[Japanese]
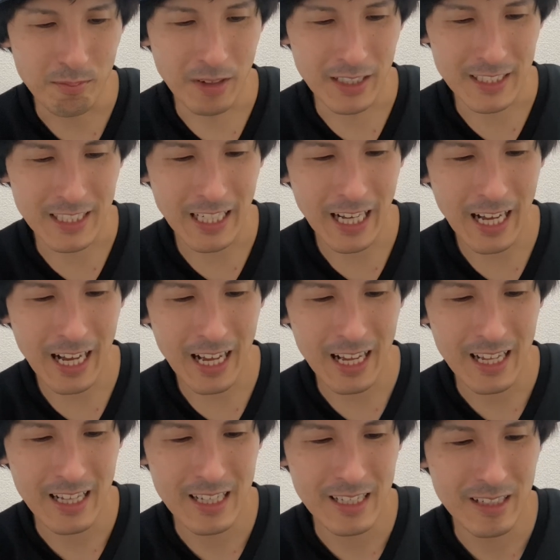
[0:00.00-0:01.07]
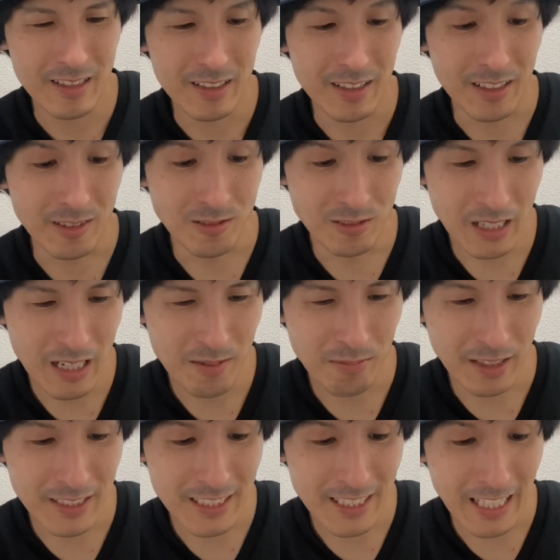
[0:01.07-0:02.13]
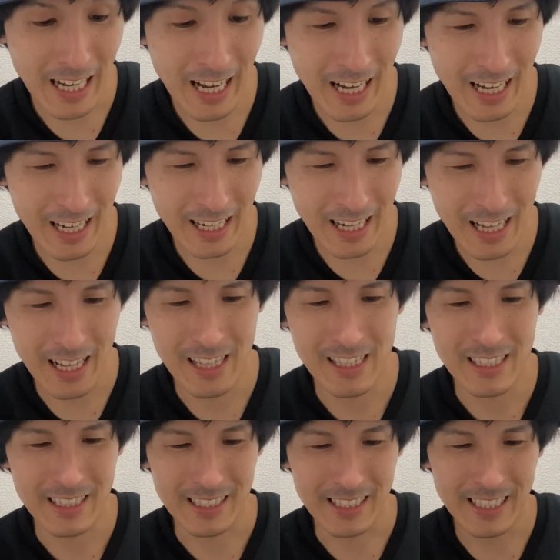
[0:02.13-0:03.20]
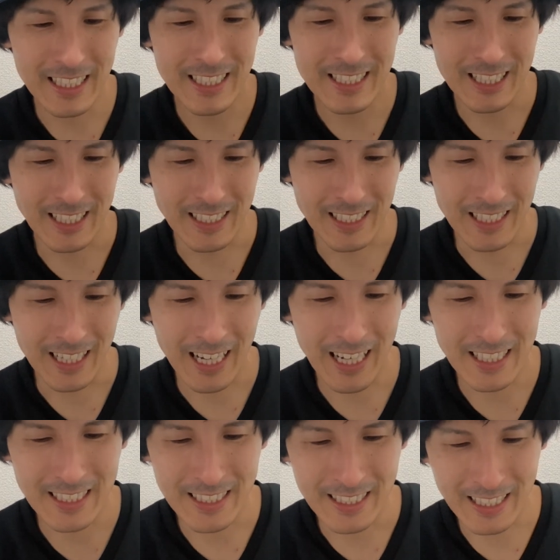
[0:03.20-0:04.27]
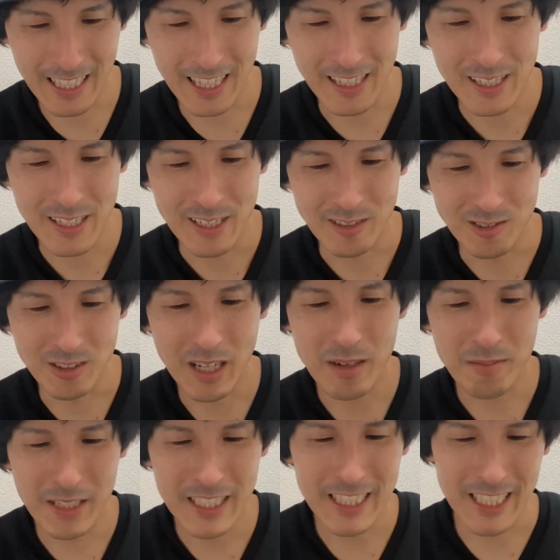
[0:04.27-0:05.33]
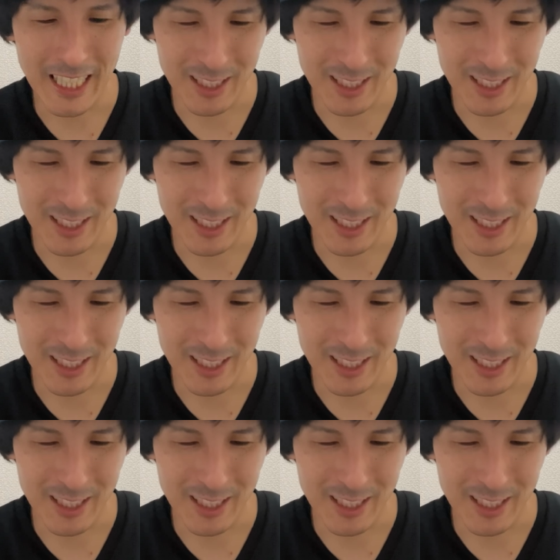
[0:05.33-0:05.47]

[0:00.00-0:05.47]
マシア派がギリシャに入って、裏メシ